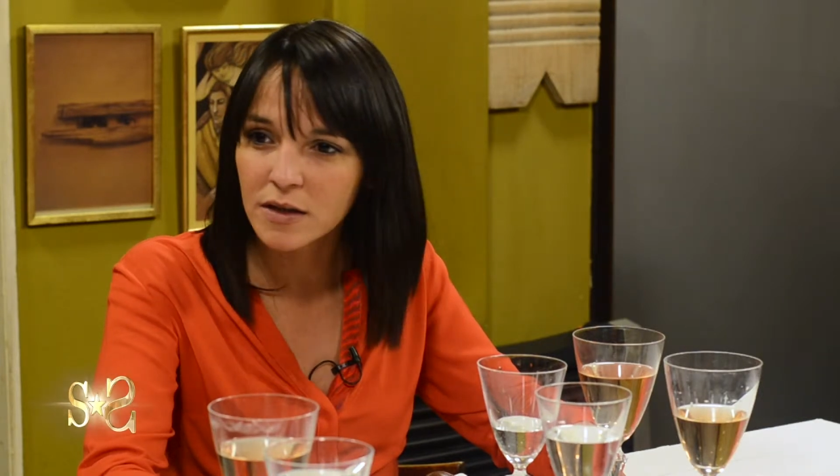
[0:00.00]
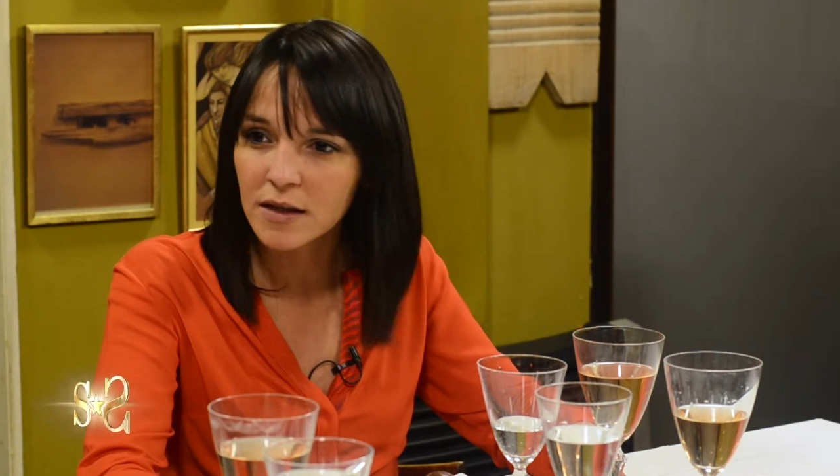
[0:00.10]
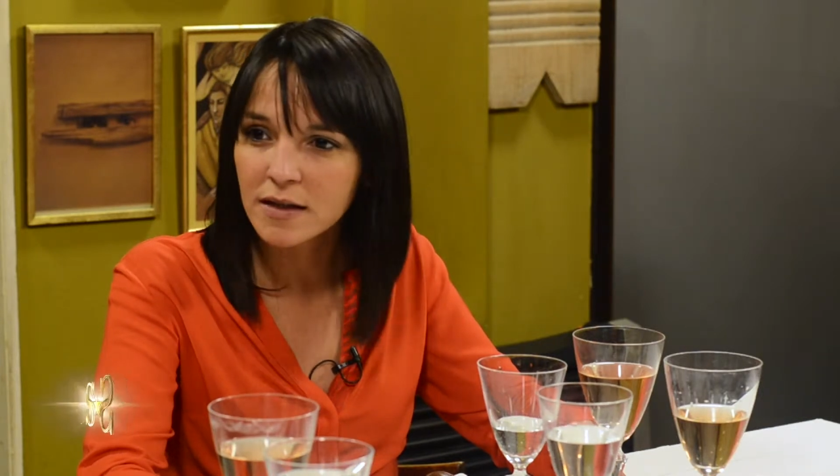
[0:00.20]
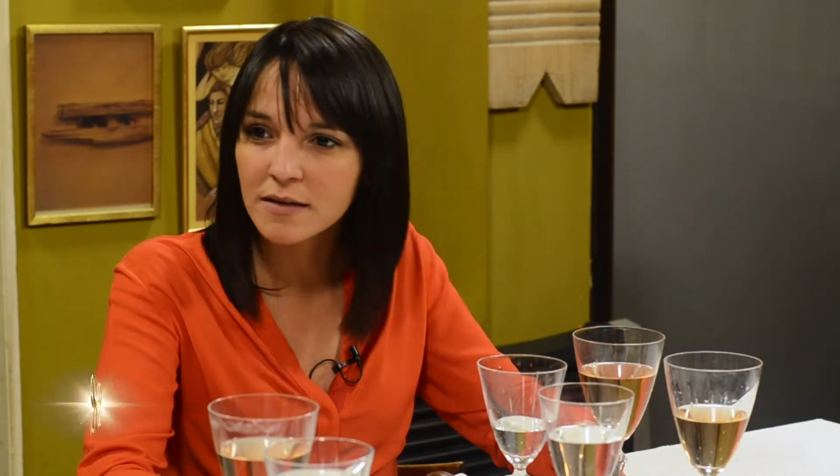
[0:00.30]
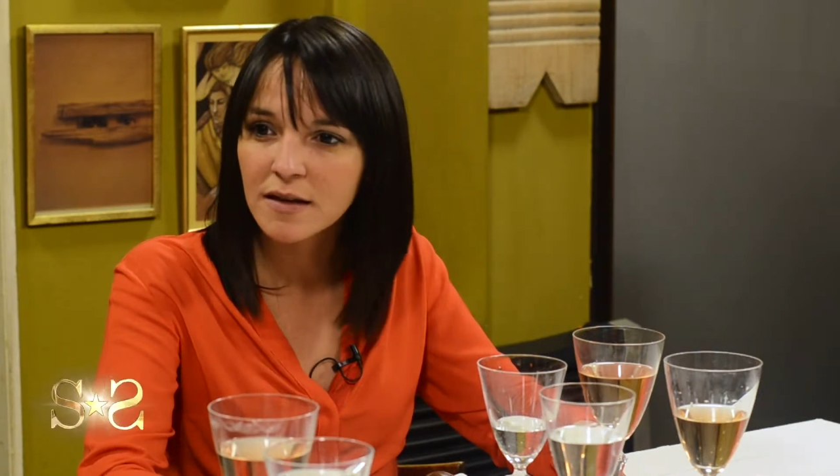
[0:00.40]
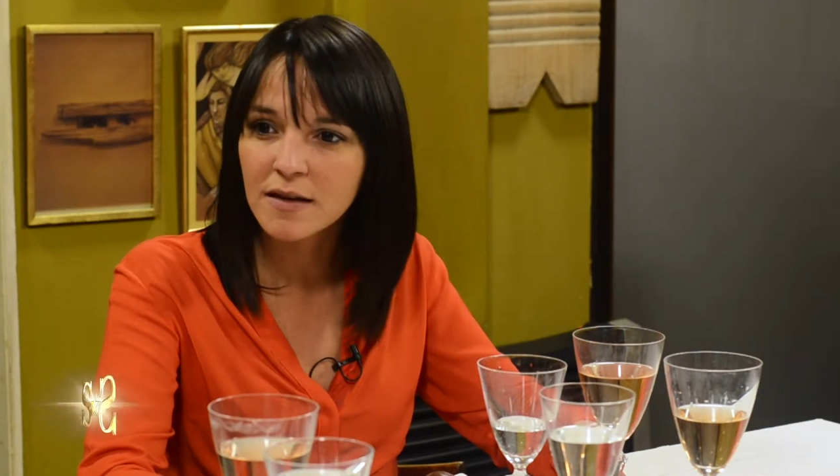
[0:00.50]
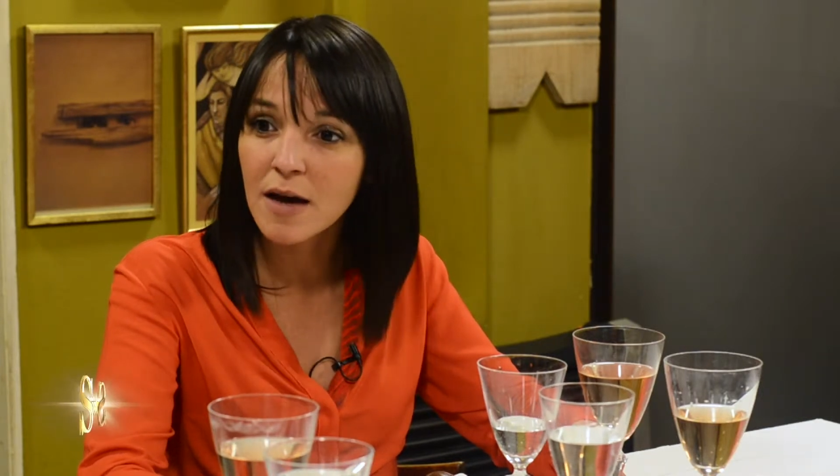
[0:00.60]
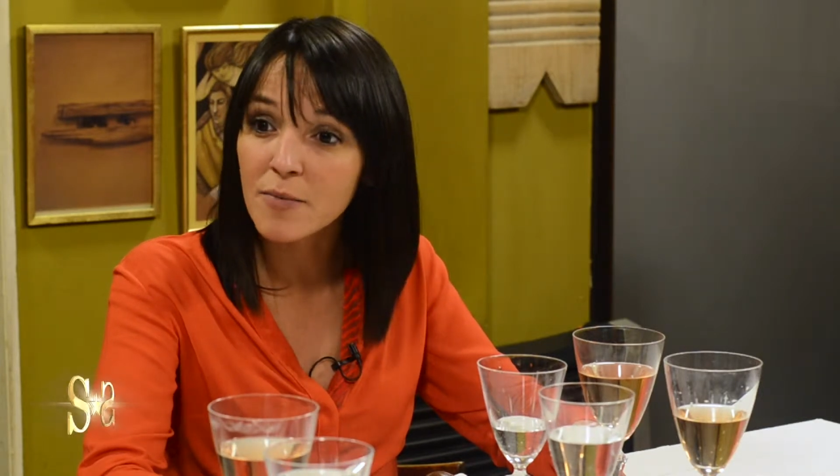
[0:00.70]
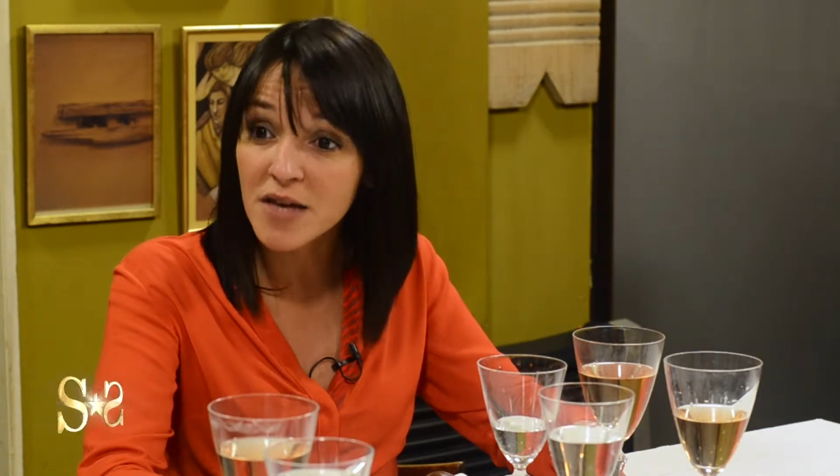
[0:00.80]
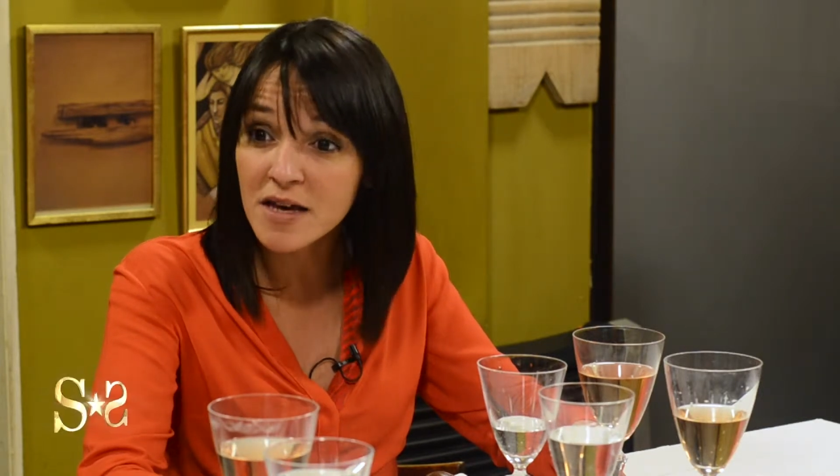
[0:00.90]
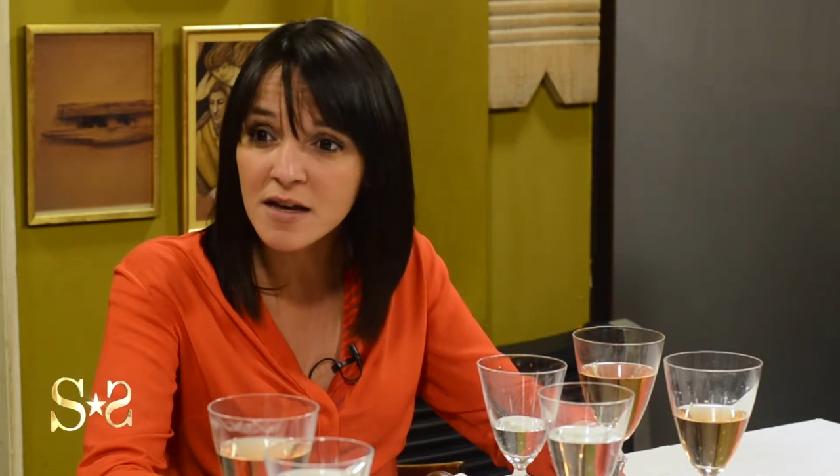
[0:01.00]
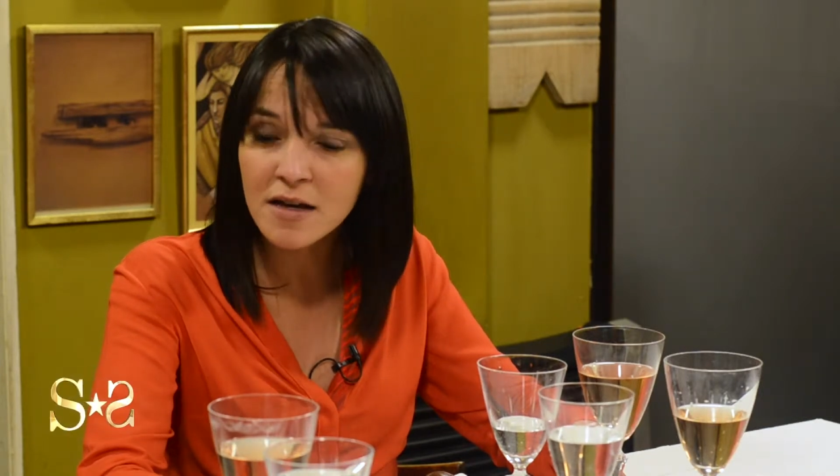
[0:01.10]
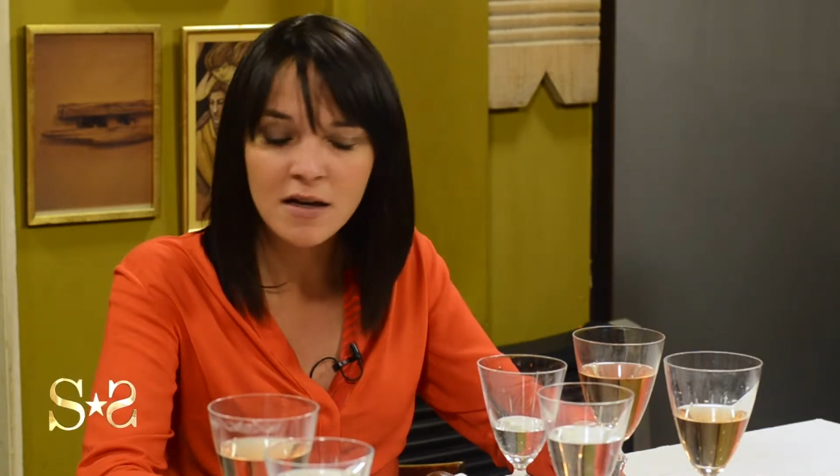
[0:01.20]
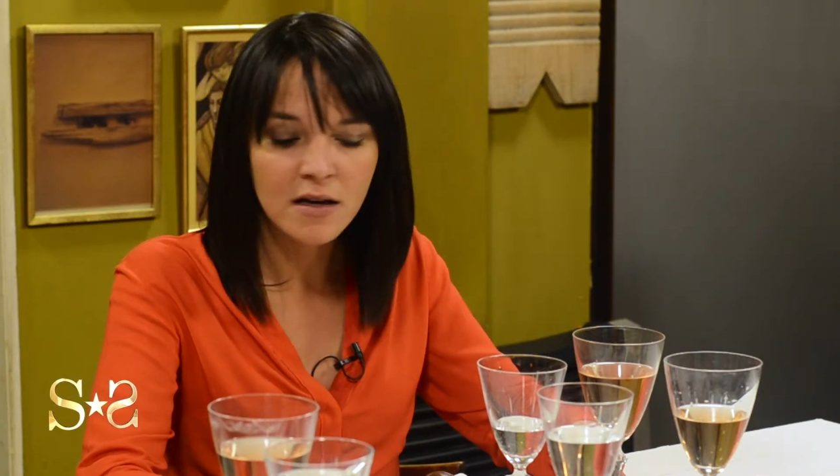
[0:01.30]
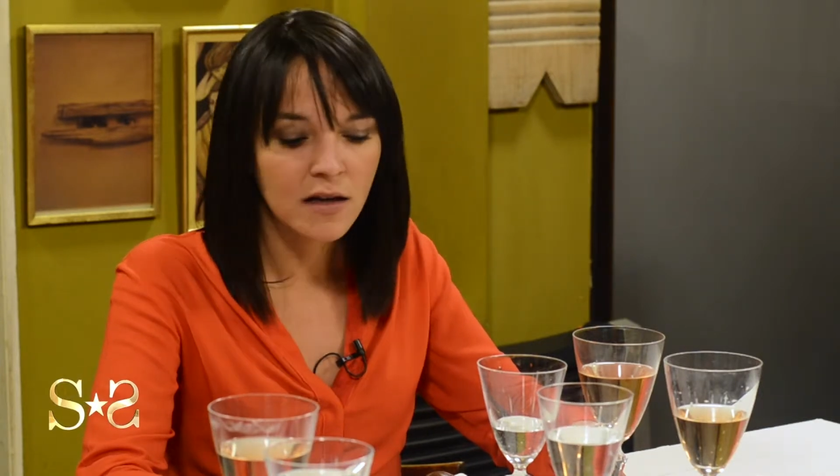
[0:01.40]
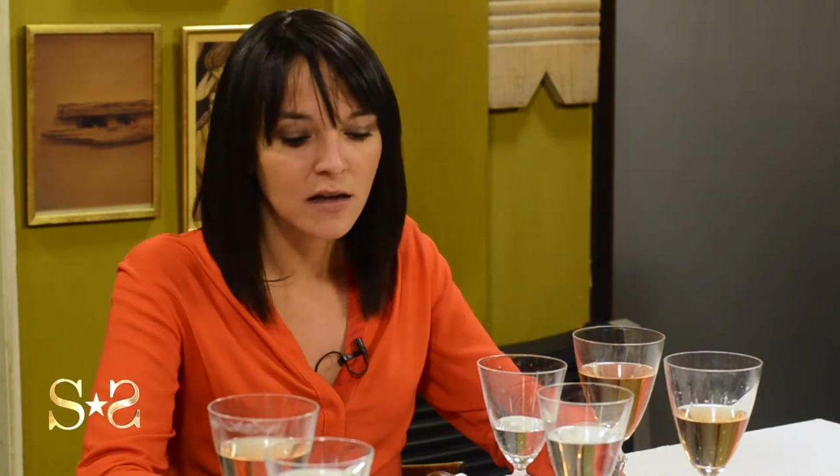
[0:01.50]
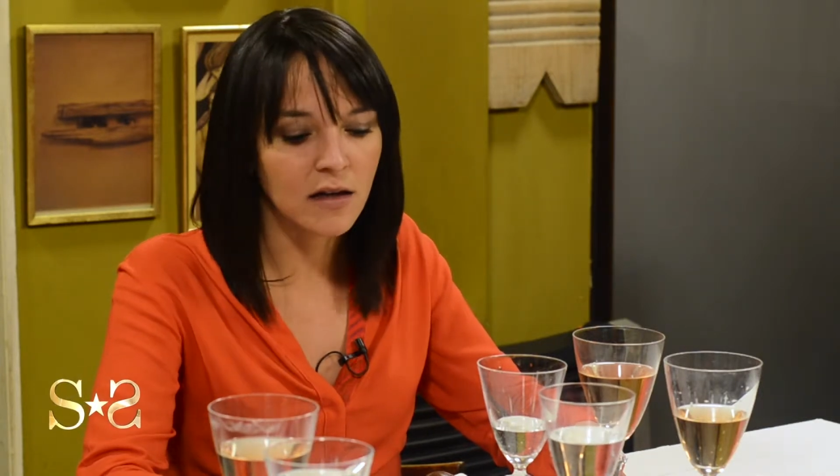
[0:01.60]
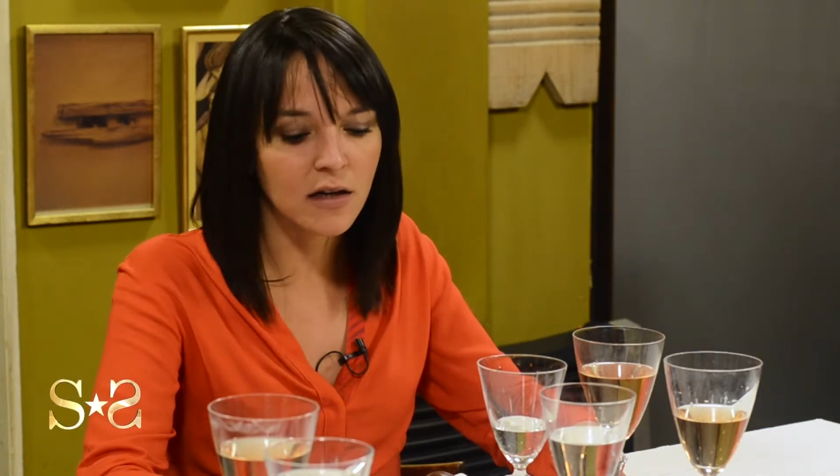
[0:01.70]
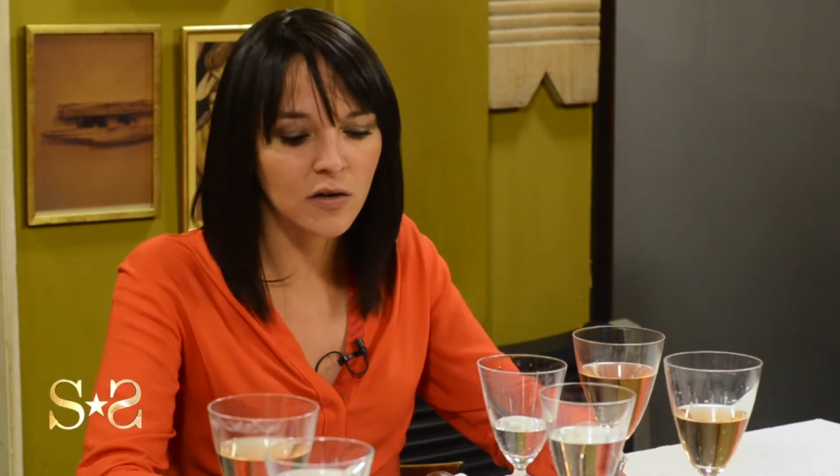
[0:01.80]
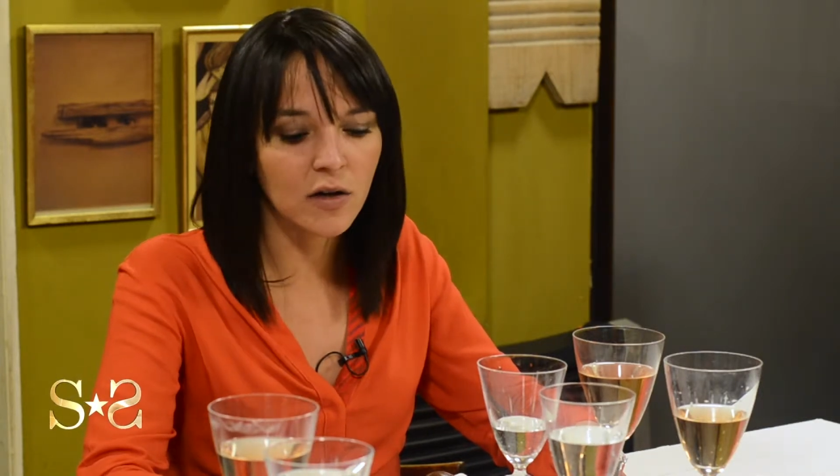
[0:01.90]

este, de a pie y creo